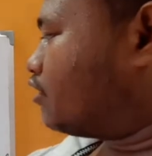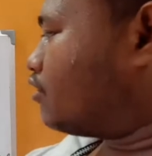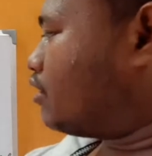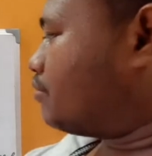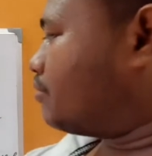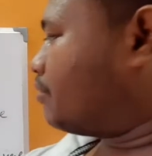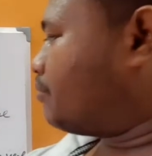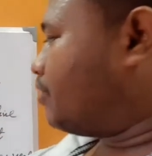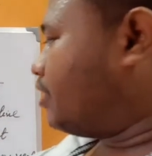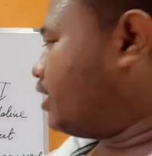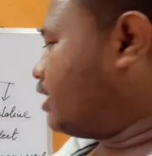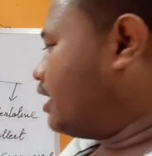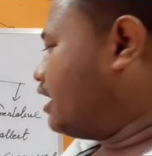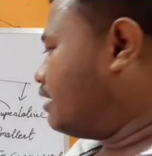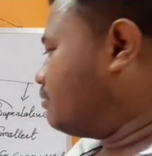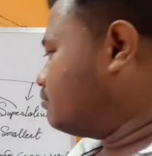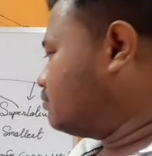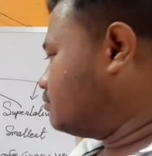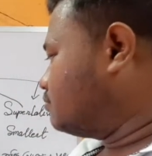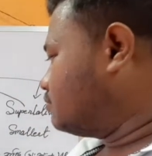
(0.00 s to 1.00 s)
দেখো আমরা পেয়ে
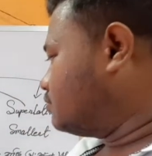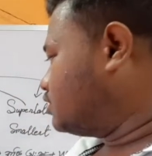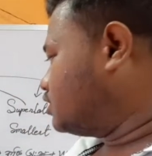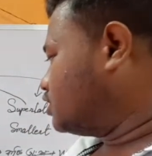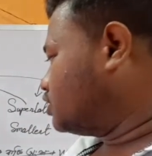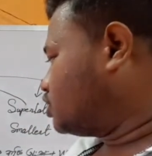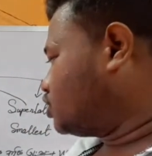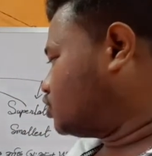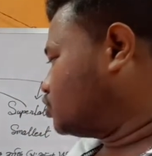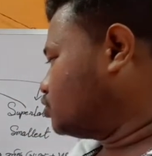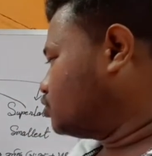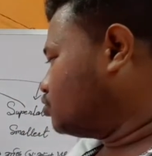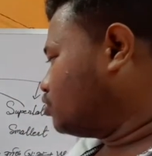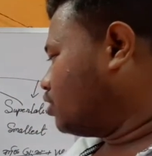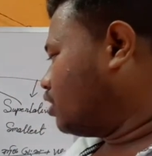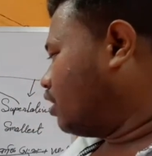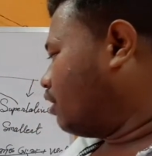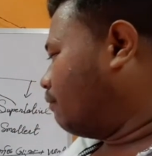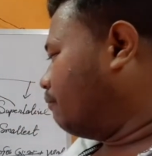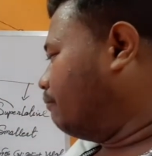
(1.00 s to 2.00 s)
গেলাম শুধু
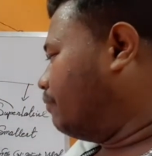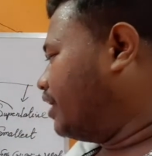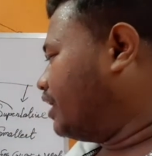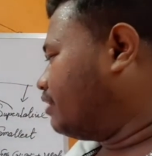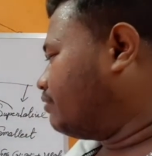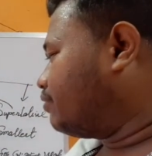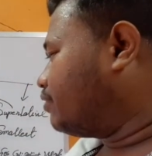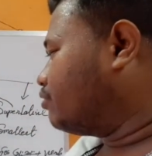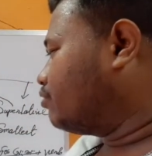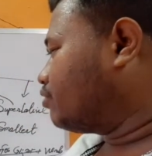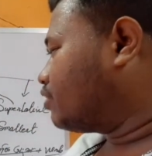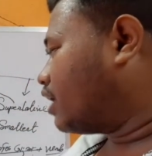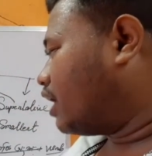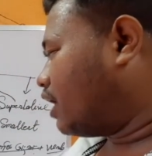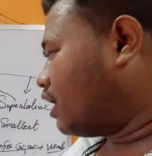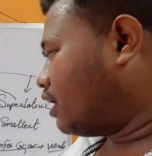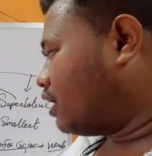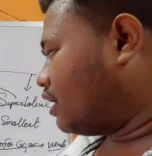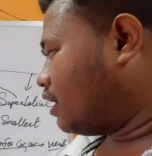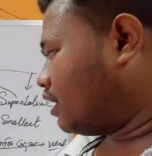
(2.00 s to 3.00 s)
ভেরিফিউটা
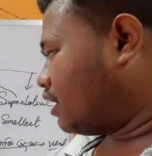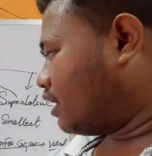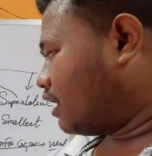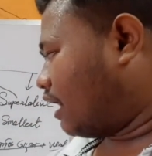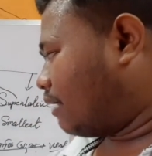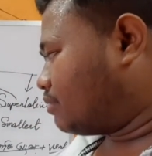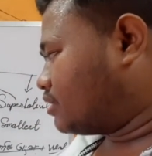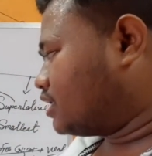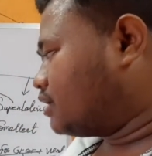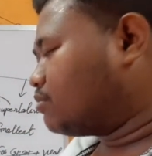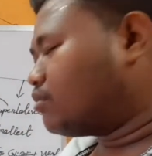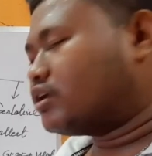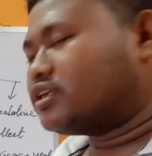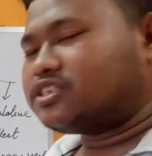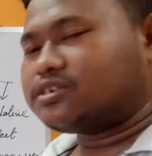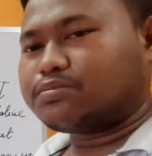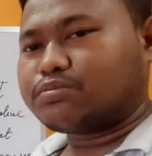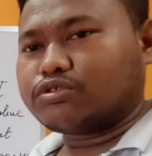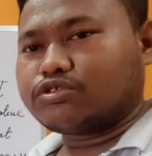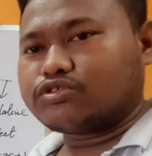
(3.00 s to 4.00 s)
আমাদের মনে
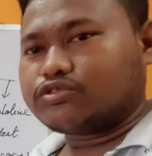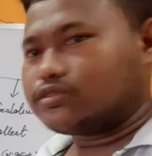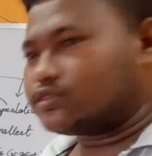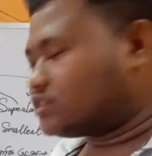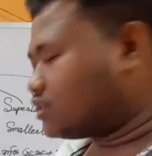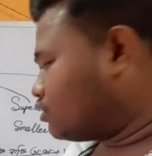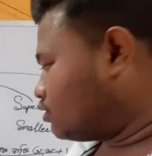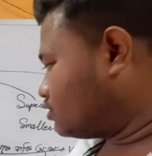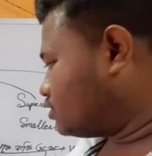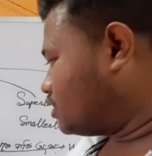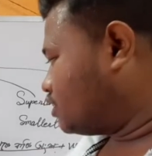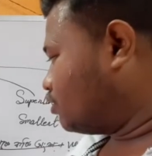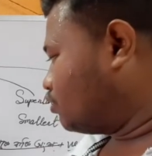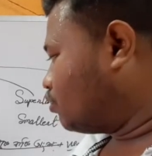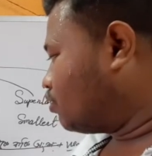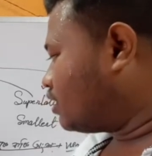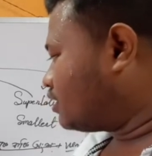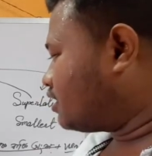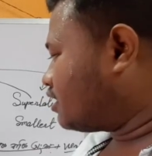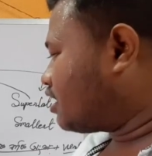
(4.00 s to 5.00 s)
যে প্রশ্ন ছিল যে
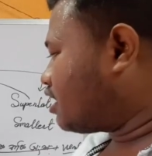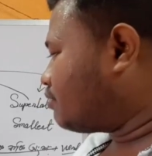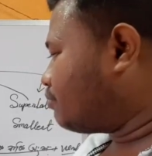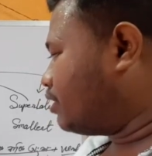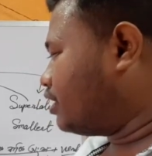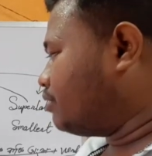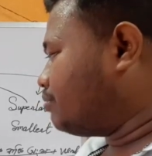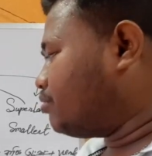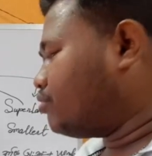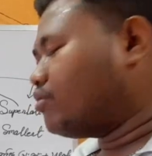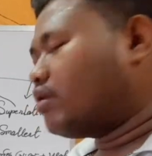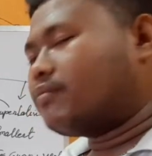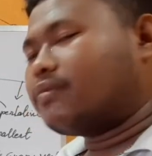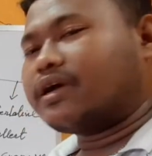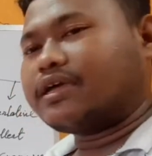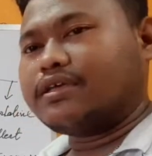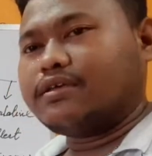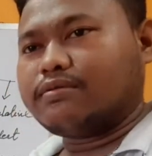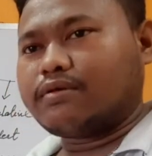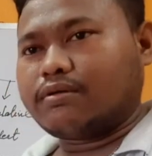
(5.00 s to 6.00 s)
নো আদার আর ভেরিফিউ
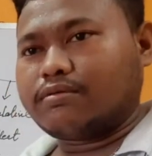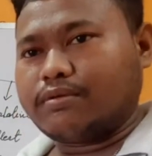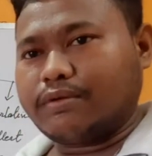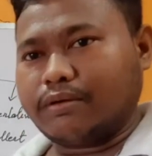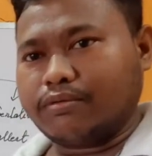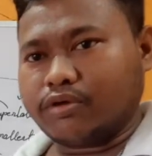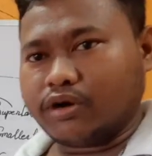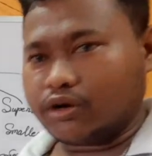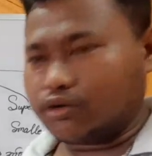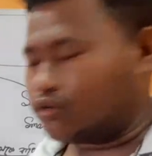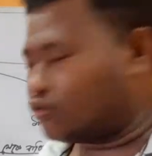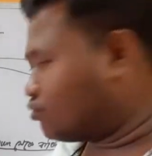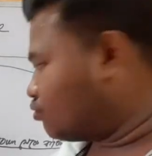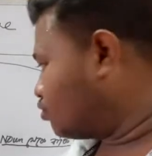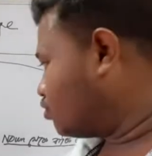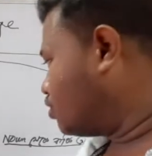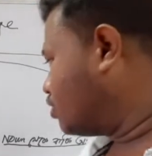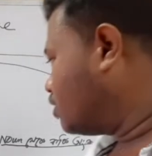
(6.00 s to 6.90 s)
আমরা কিভাবে ব্যবহার করব।